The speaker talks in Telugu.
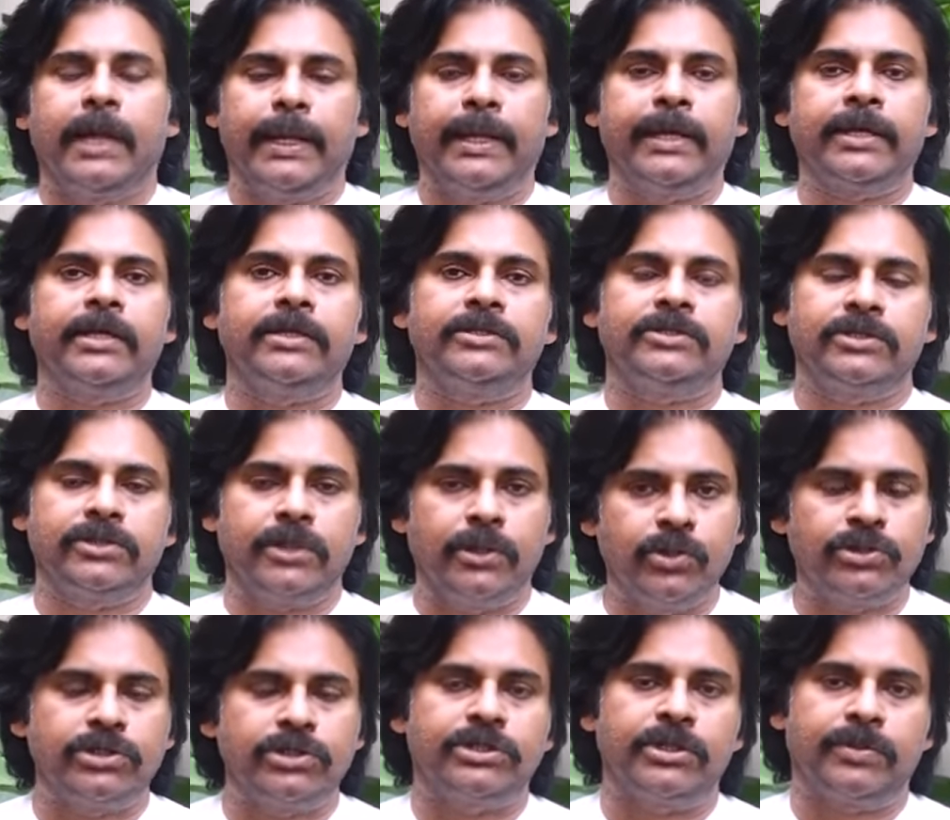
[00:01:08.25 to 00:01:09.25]
అలాగే
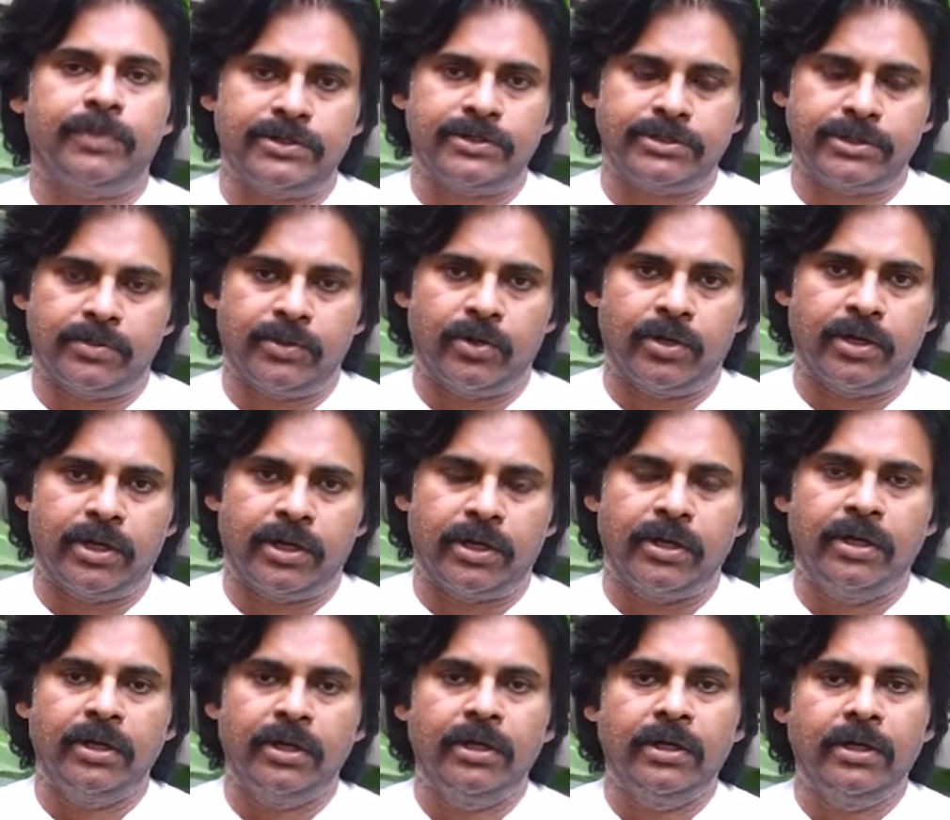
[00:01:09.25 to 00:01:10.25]
తెలుగు చిత్ర పరిశ్రమ కూడా
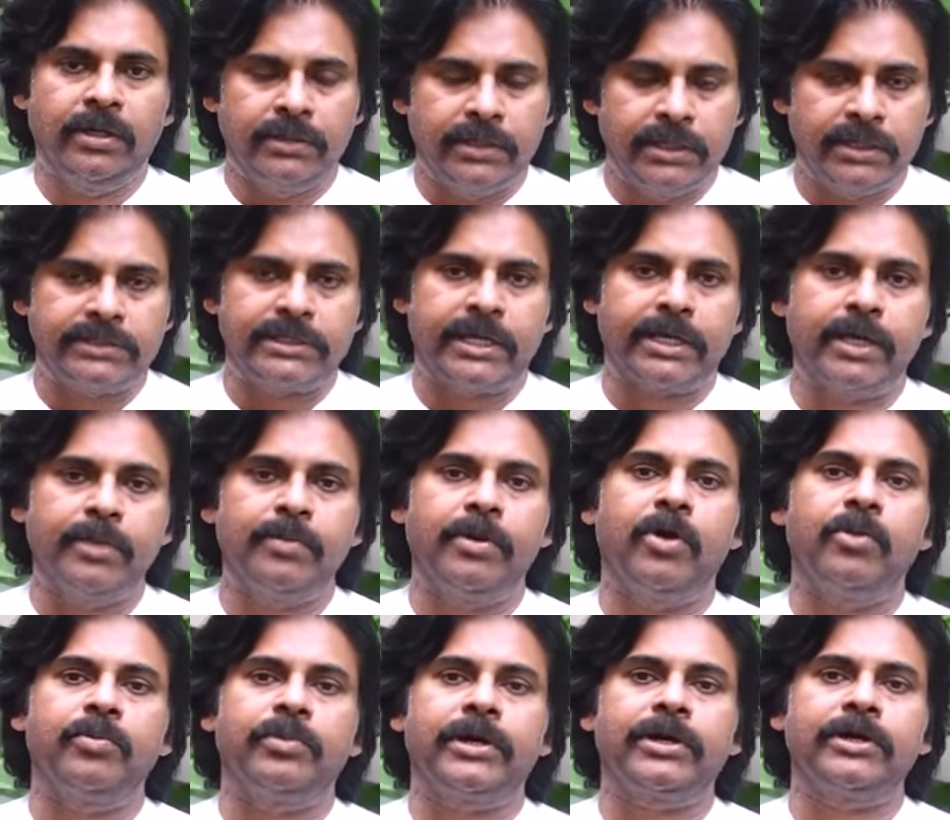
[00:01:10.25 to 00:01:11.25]
దీనికి
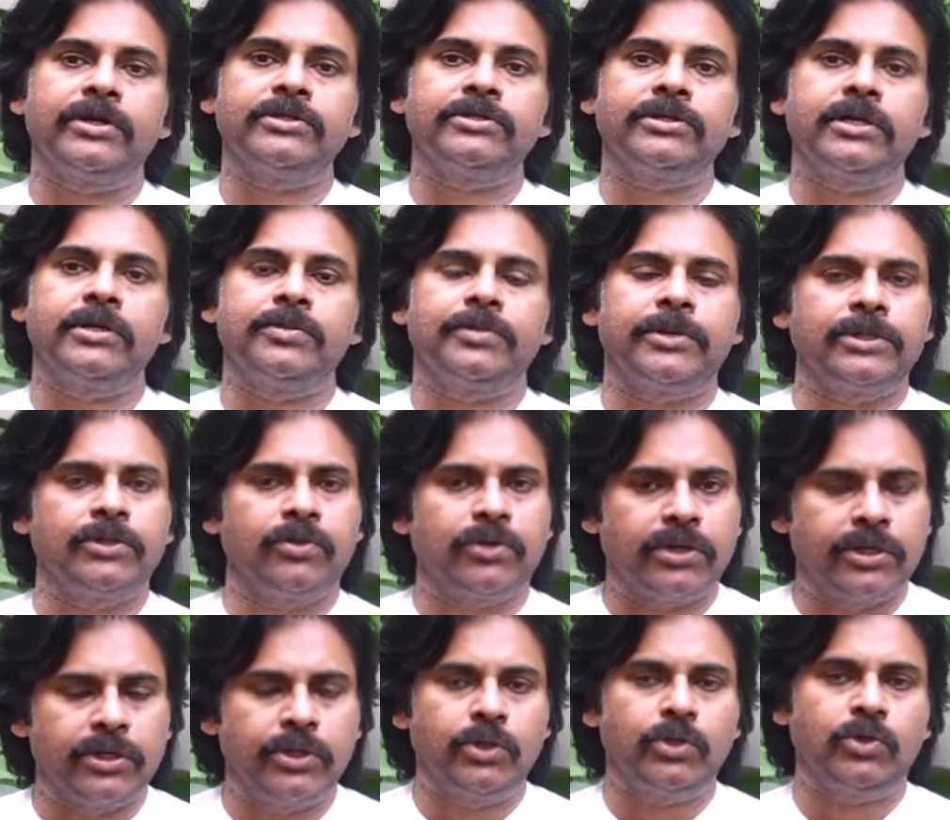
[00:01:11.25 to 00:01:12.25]
సంఘీభావం ప్రకటించాలి ప్రతి
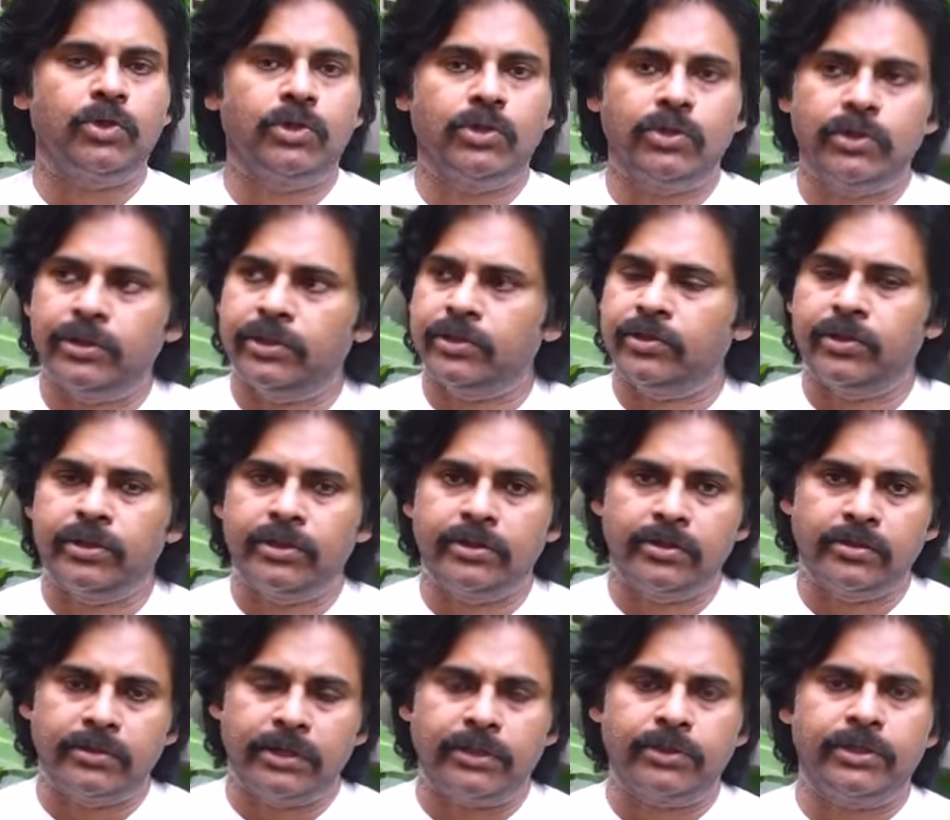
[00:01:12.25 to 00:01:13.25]
ఒక్క హీరోలు
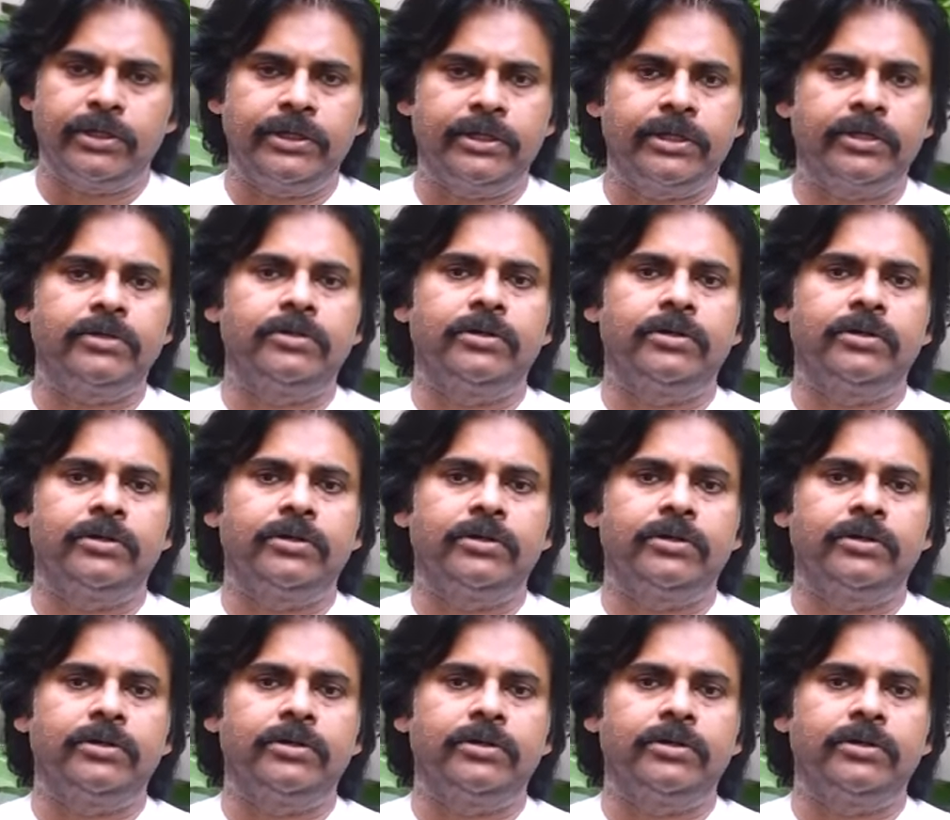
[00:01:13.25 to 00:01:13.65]
హీరోయిన్లు నటి